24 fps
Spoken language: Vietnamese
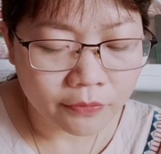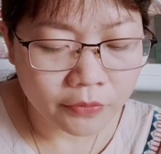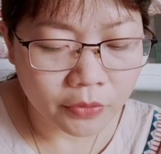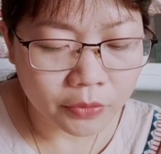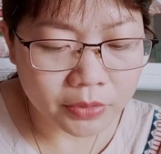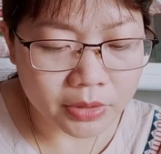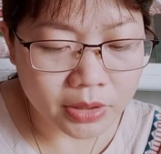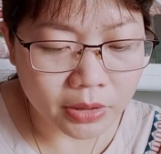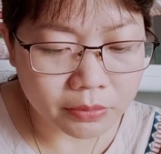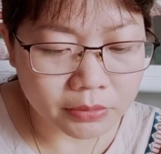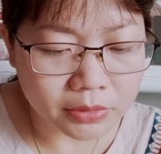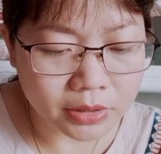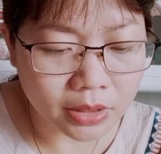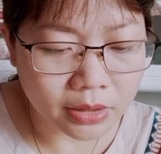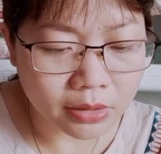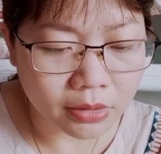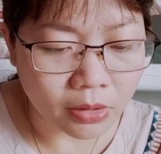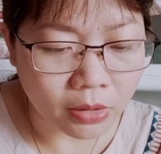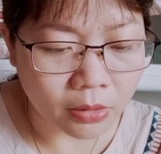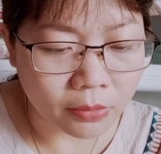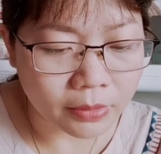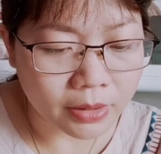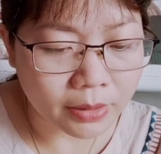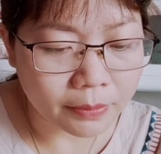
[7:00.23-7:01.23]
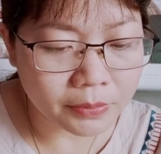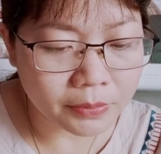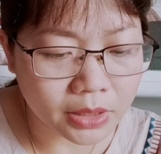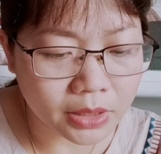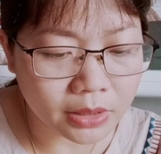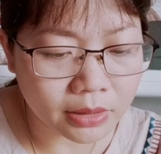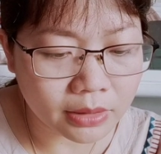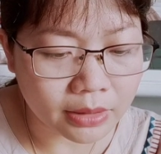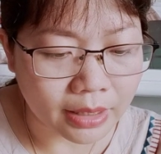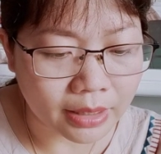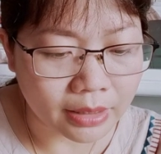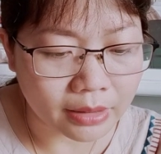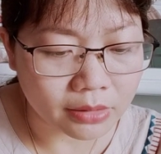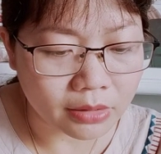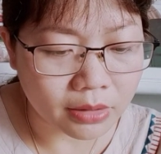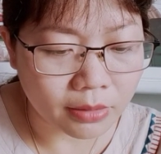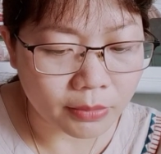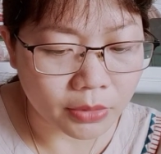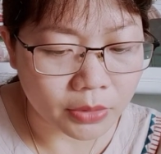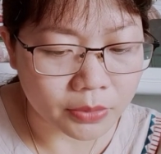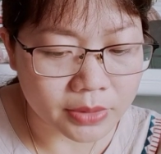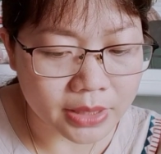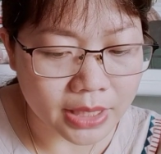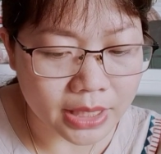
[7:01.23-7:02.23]
Phút chốc tin đồn kinh thành
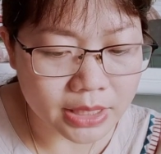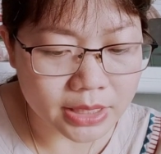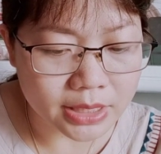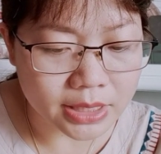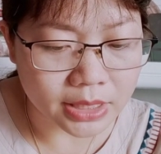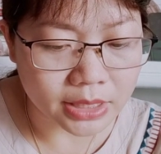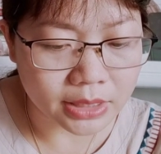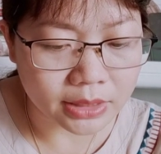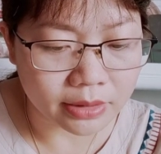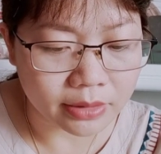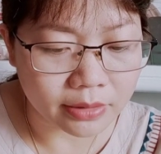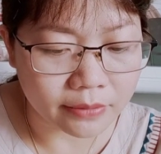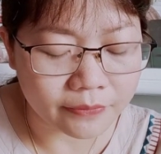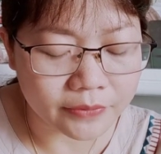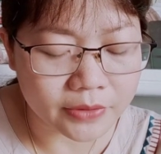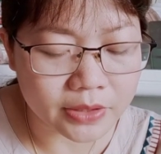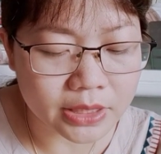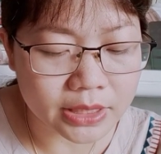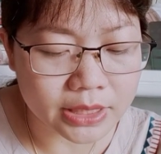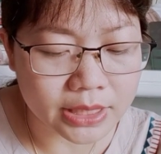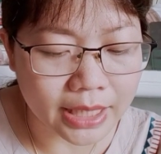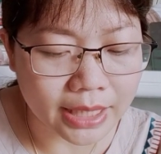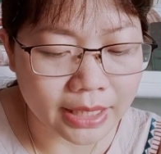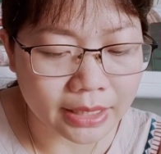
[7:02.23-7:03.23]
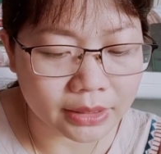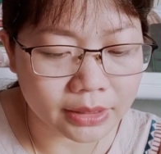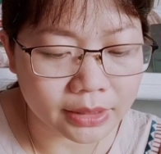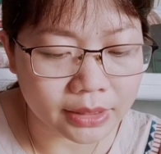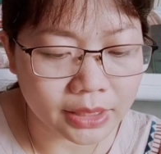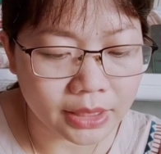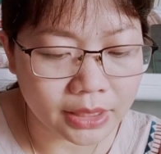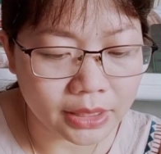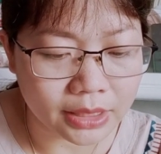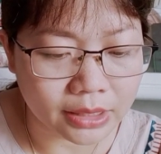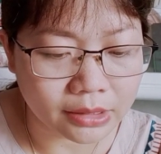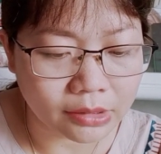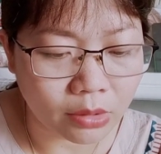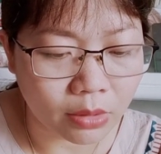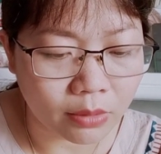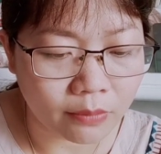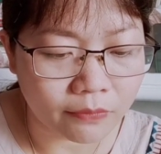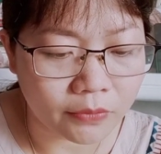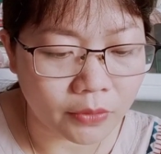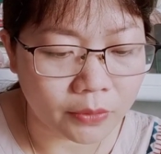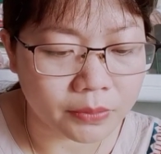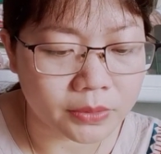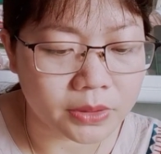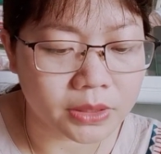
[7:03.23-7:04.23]
Có một tráng sĩ từ phương xa tới Đã thuần
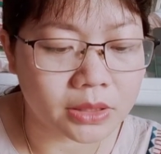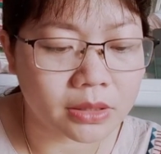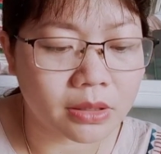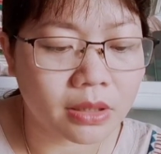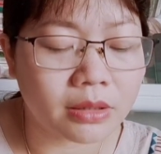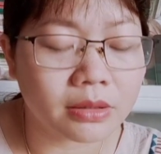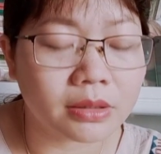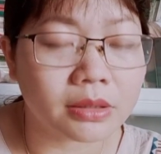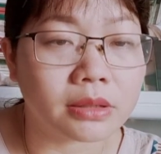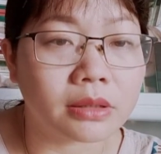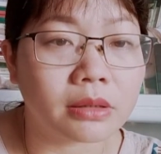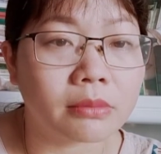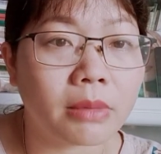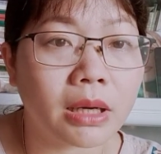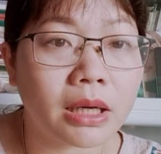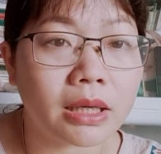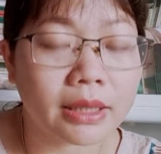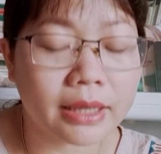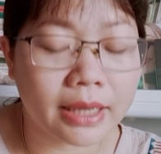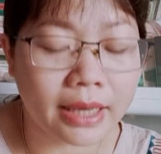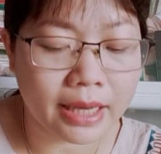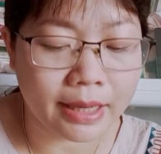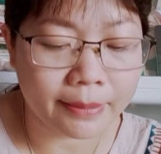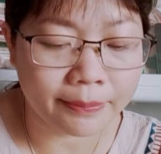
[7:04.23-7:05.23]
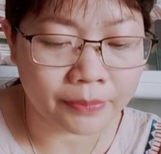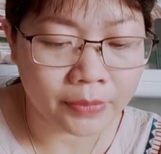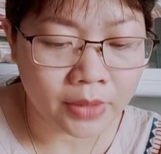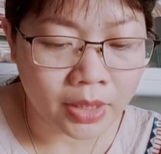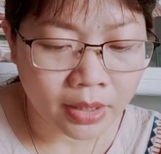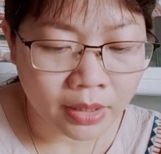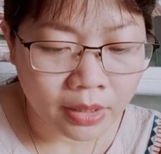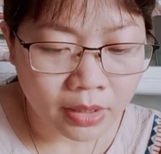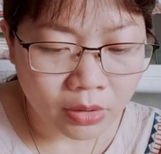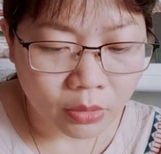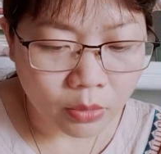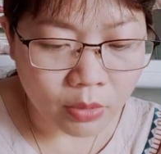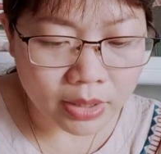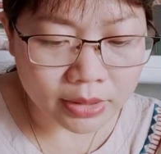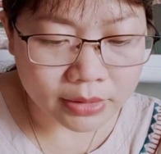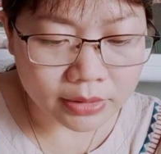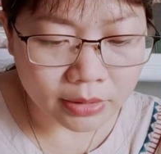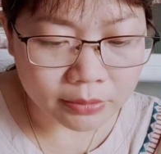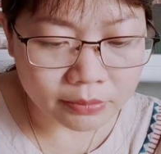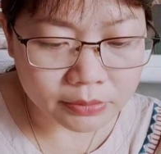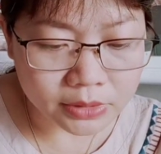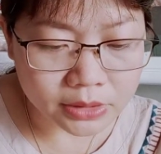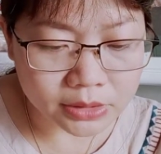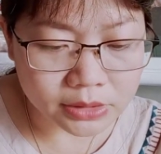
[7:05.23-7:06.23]
phục được con ngựa bất kham
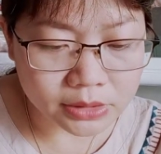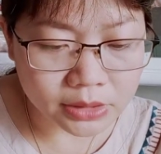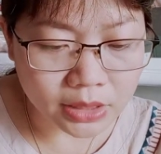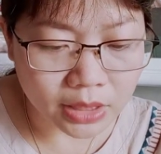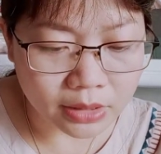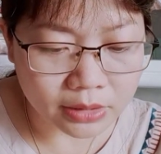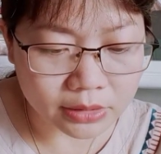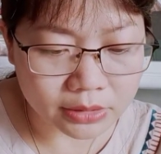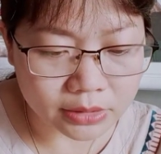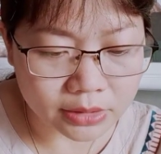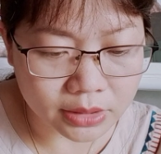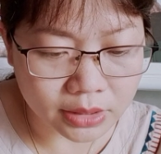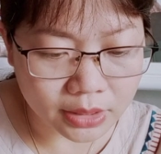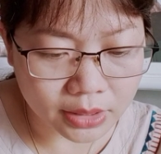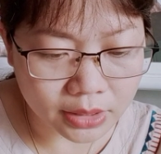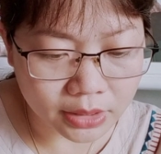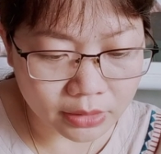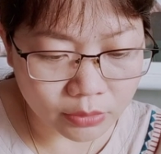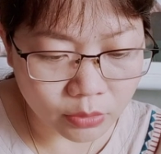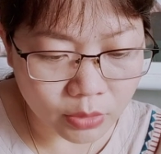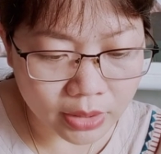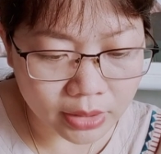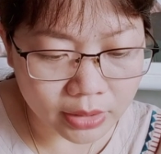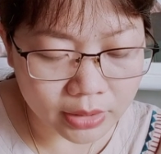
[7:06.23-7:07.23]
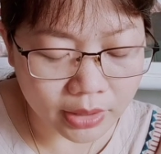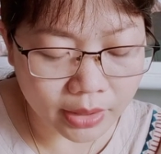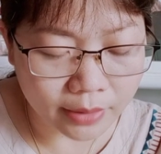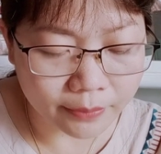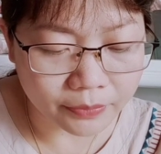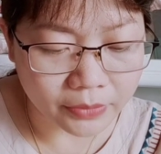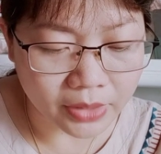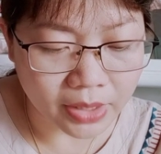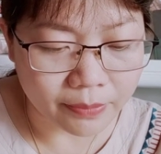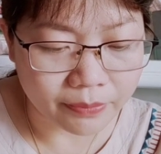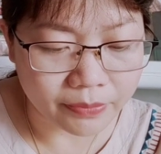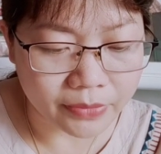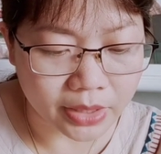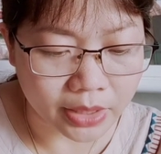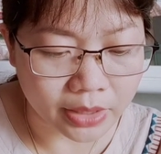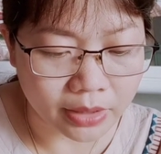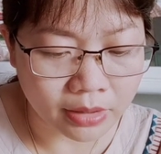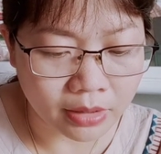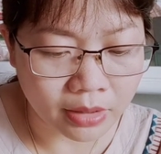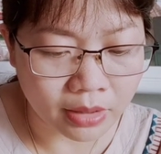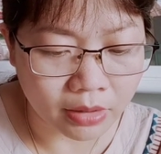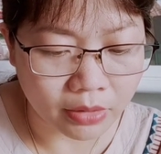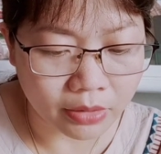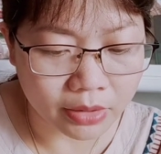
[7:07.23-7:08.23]
quan thống tướng thân tới quán cơm tìm
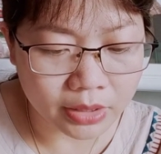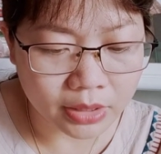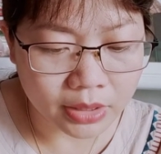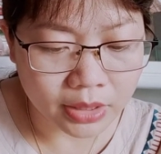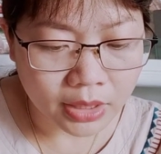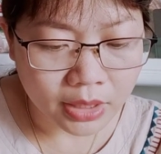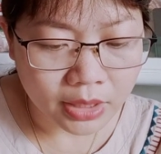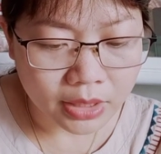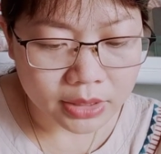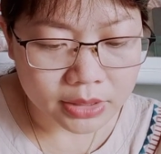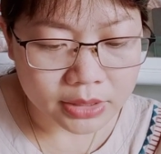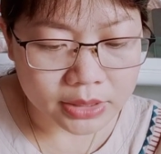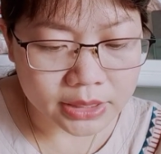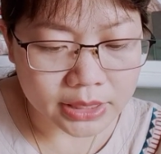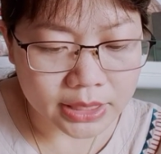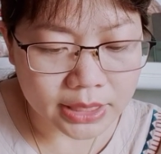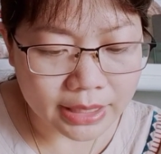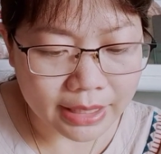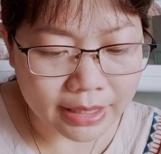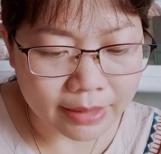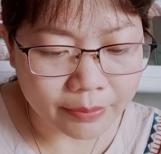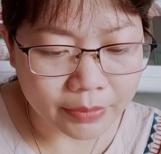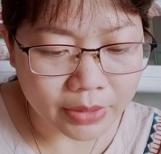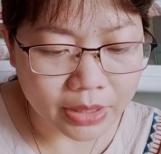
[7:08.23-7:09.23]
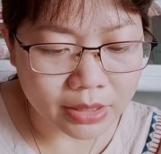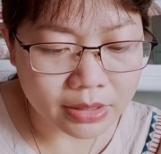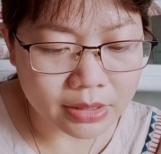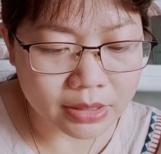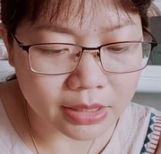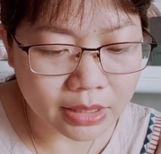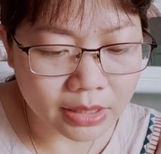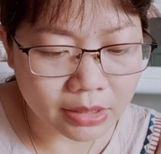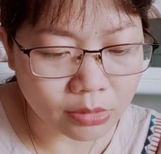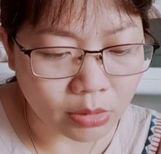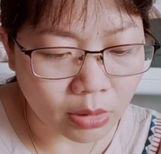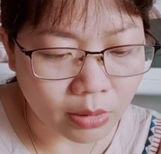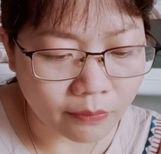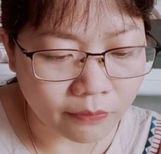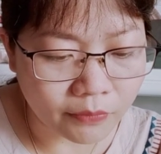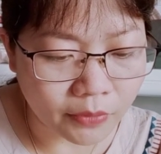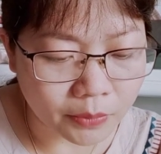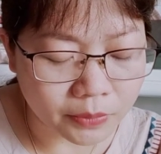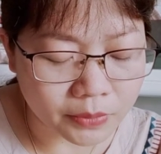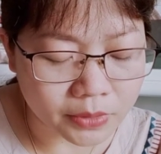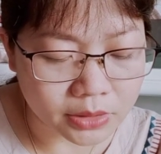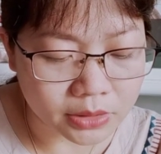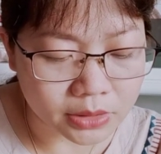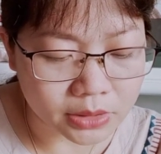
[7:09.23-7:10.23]
chỉnh hỏi Người đã làm cách chi thuần
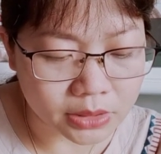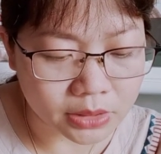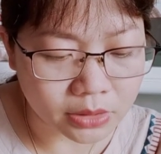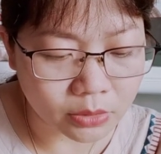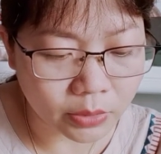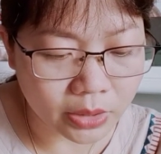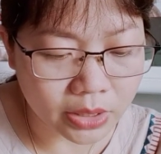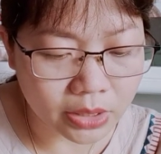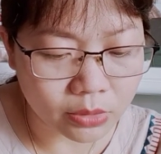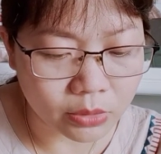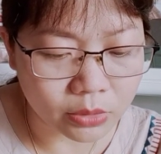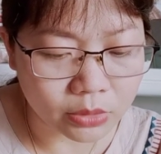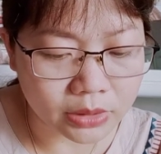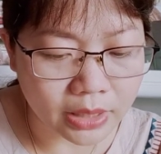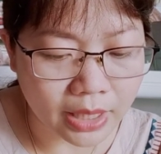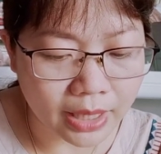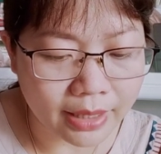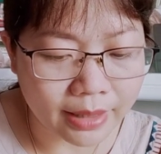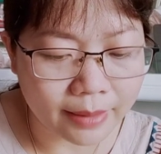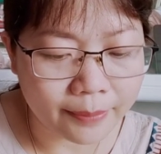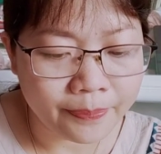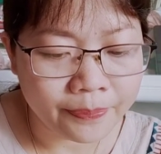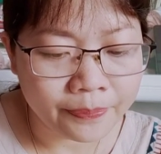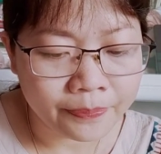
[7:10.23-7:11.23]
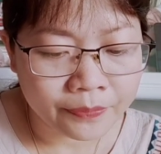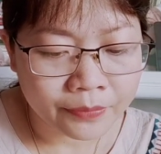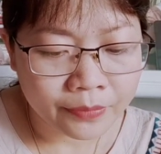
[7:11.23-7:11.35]
phục được ngựa quý của ta